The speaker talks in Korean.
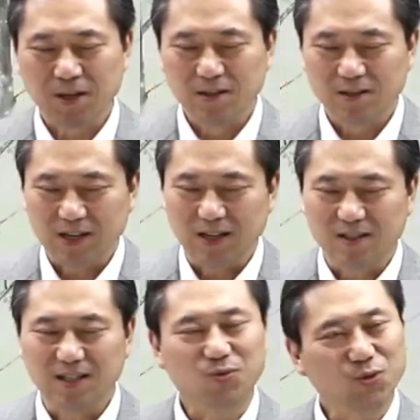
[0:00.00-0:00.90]
자,
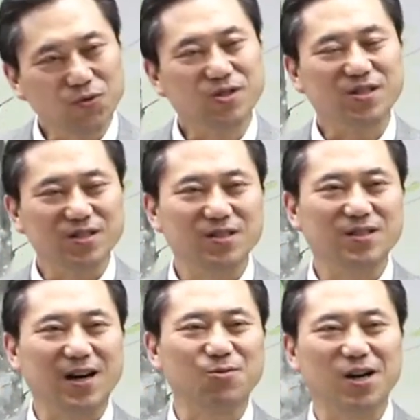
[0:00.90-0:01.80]

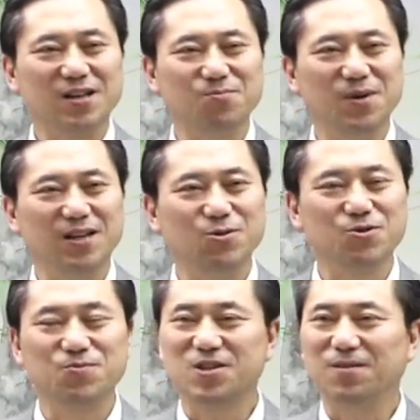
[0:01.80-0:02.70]
디톡스라고 하는 말이
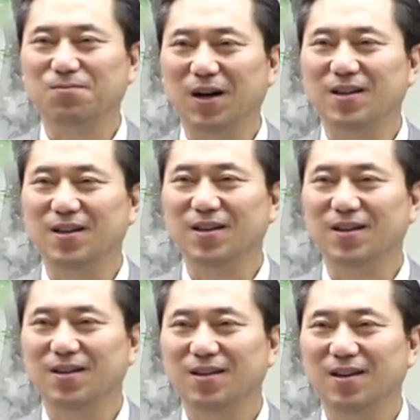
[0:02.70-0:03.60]
요즘 참 많이
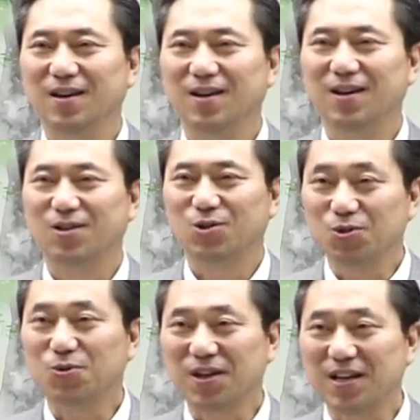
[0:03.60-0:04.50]
아,
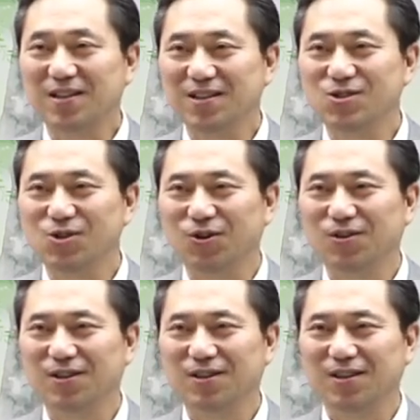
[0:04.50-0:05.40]
떠돌아다니죠.
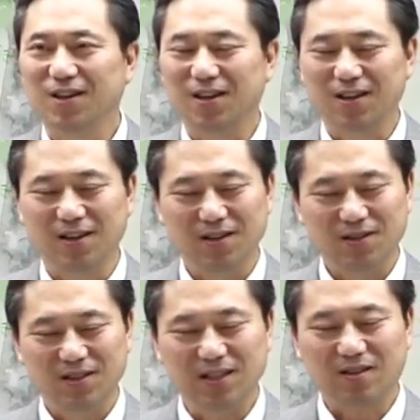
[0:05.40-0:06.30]
예,
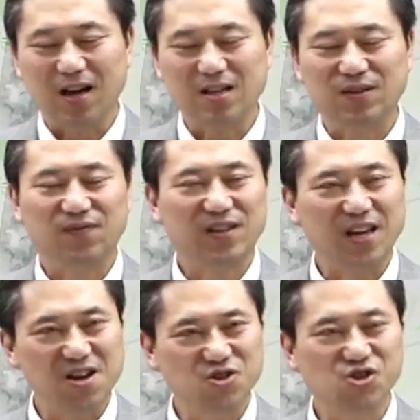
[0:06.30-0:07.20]

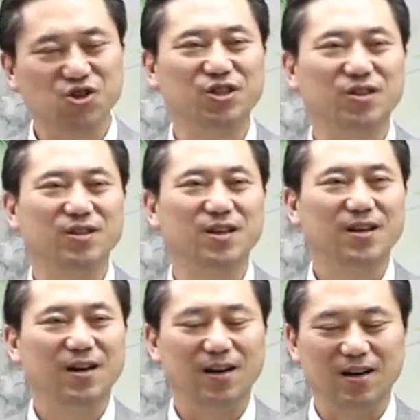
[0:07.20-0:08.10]
디탁시피케이션
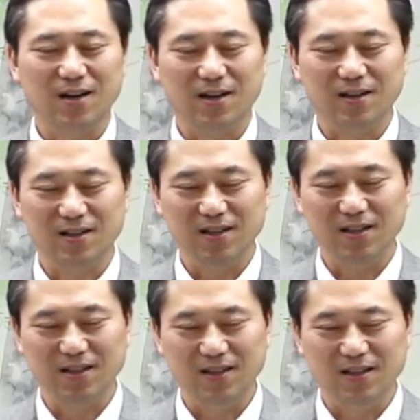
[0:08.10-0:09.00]
아,
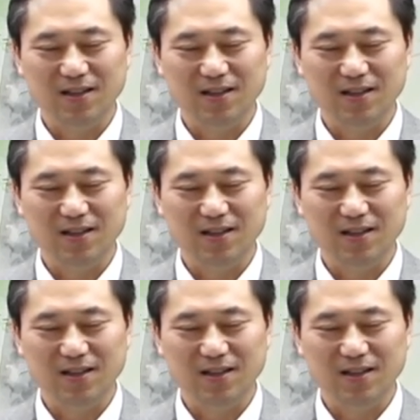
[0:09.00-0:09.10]
이